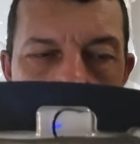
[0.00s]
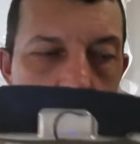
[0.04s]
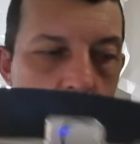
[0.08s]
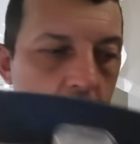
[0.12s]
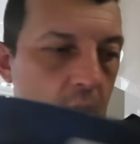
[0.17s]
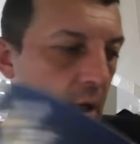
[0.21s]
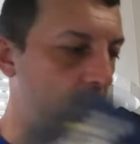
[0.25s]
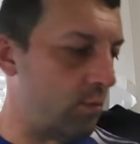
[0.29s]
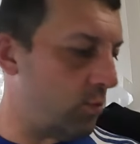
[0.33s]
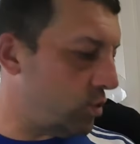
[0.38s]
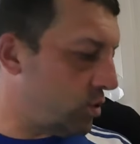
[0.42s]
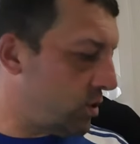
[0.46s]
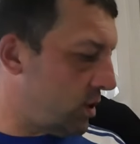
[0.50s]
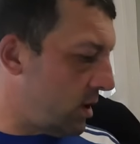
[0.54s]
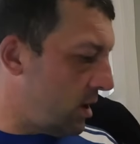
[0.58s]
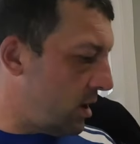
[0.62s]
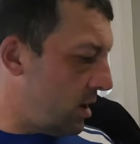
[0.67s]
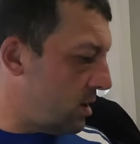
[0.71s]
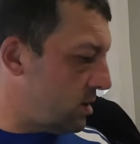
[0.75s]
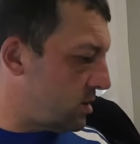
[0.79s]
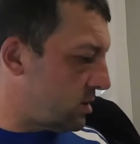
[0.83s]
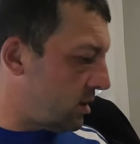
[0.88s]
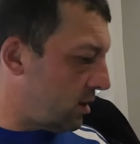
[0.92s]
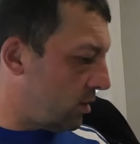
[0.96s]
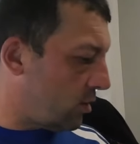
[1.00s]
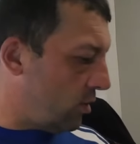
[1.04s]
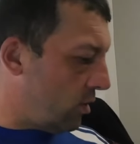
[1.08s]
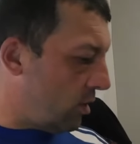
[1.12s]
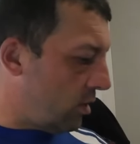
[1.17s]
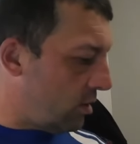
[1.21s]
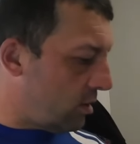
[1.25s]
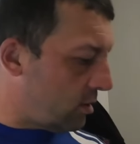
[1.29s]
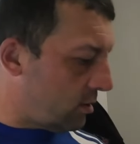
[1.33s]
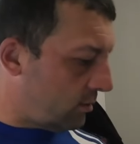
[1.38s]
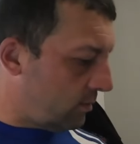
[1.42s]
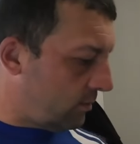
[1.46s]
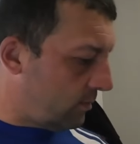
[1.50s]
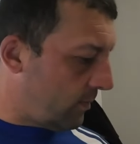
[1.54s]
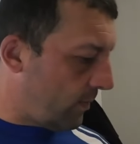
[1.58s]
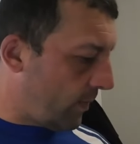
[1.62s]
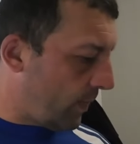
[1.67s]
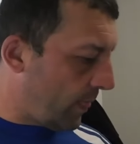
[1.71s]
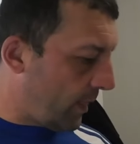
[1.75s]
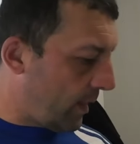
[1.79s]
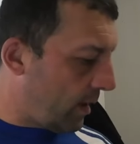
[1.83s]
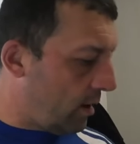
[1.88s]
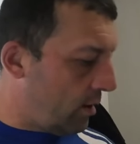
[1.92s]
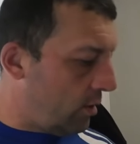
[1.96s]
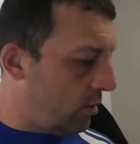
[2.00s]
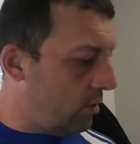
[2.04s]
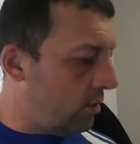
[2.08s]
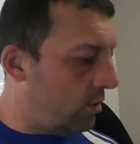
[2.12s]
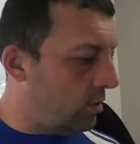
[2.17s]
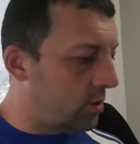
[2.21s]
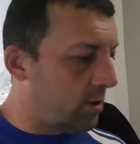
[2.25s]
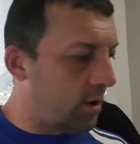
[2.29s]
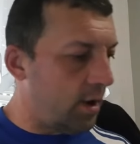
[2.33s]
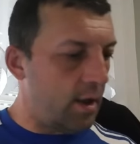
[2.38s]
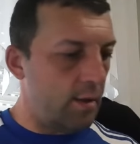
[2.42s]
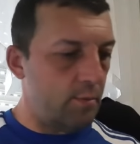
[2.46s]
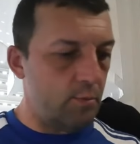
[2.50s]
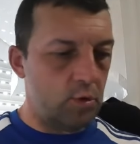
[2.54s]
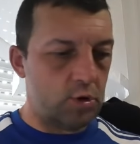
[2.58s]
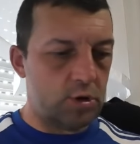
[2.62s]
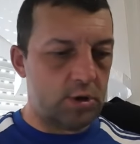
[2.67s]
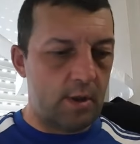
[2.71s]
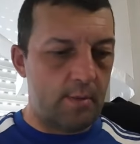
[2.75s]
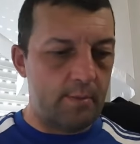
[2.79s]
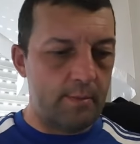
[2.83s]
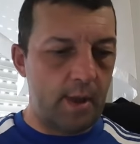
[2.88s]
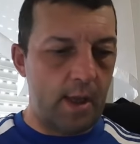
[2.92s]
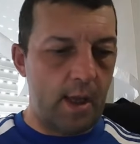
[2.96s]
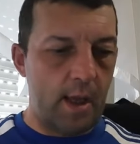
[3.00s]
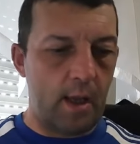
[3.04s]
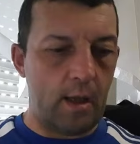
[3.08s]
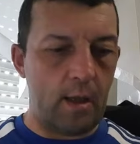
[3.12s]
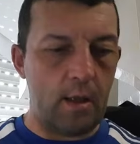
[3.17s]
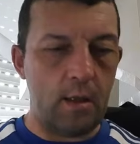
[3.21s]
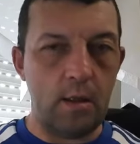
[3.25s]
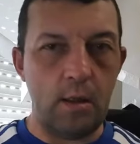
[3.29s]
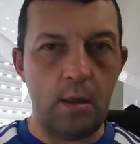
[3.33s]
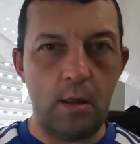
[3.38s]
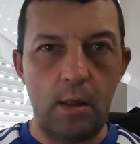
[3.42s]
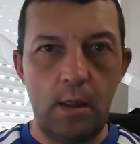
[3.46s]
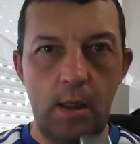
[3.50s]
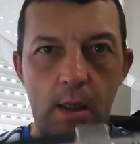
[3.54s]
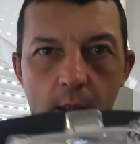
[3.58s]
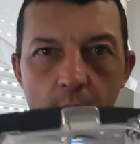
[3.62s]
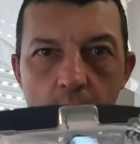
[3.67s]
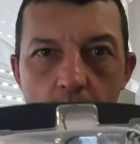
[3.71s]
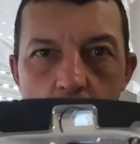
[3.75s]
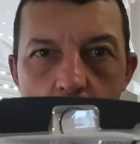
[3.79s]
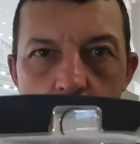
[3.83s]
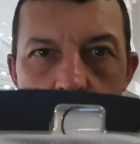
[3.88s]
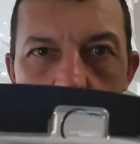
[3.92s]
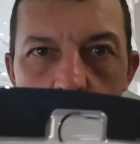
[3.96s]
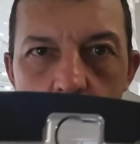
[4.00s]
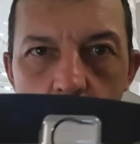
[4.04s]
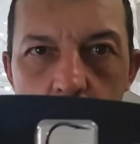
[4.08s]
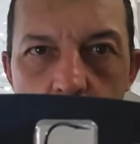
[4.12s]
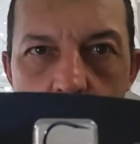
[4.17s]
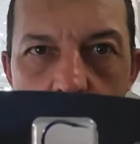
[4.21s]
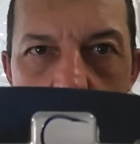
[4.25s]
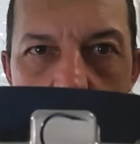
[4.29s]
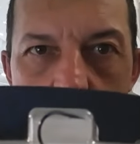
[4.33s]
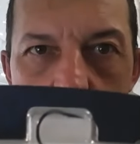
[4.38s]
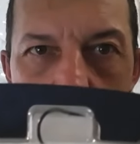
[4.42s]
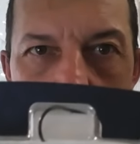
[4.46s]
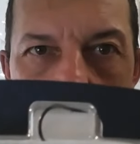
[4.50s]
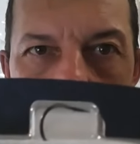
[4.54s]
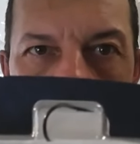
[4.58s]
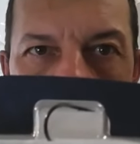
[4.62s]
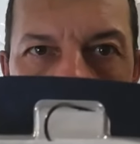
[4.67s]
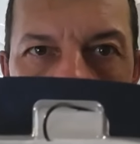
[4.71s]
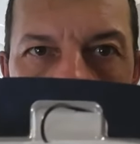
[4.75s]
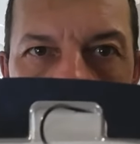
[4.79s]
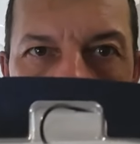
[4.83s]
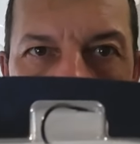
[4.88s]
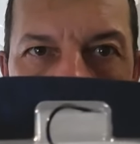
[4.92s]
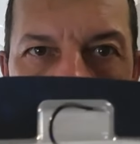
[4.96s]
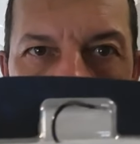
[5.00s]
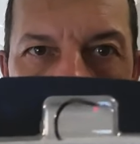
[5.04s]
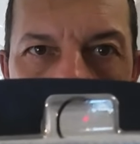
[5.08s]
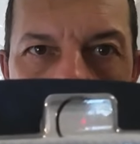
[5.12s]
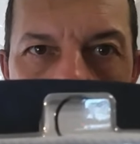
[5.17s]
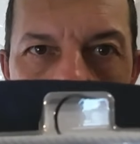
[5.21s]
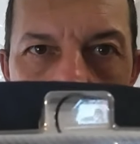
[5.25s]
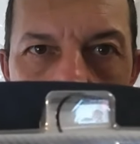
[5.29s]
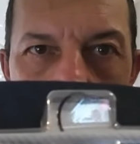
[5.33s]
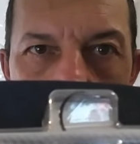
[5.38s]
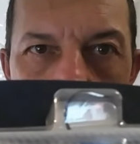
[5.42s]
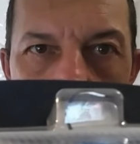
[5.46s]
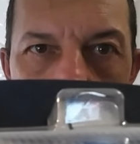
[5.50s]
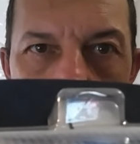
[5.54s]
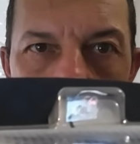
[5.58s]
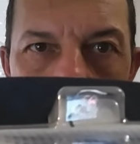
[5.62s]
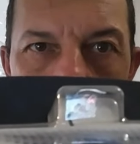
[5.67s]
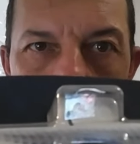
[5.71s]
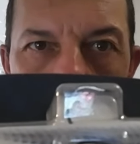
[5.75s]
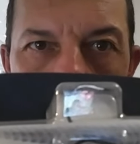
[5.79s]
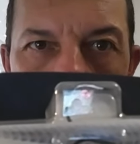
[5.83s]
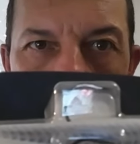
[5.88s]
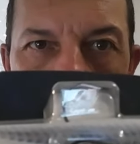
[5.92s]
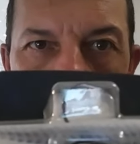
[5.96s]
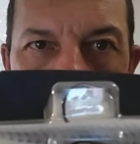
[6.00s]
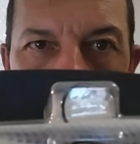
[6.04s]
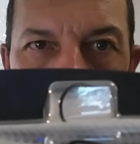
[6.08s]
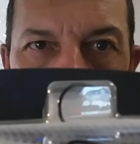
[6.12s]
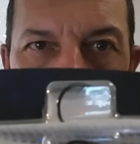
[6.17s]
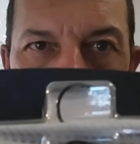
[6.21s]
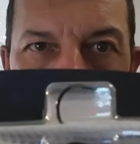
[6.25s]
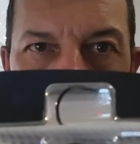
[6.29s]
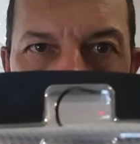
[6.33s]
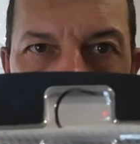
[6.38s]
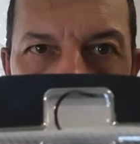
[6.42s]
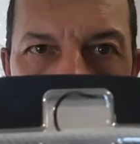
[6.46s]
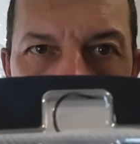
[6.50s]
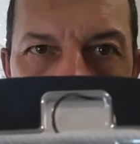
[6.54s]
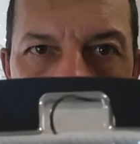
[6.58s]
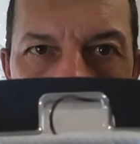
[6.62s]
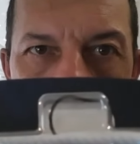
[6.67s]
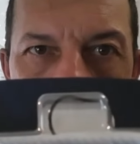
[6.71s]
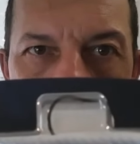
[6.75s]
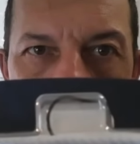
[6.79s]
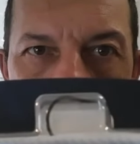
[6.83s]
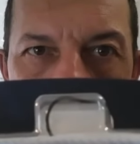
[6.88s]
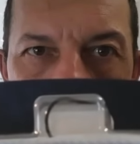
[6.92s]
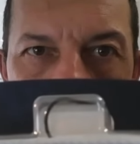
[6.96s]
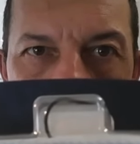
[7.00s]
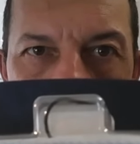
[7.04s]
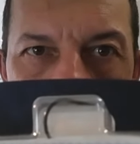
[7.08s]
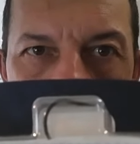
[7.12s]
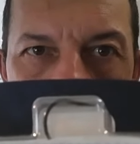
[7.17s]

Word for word: Tenemos este color, lo tenemos también, aquí os lo traje en blanco, ¿vale?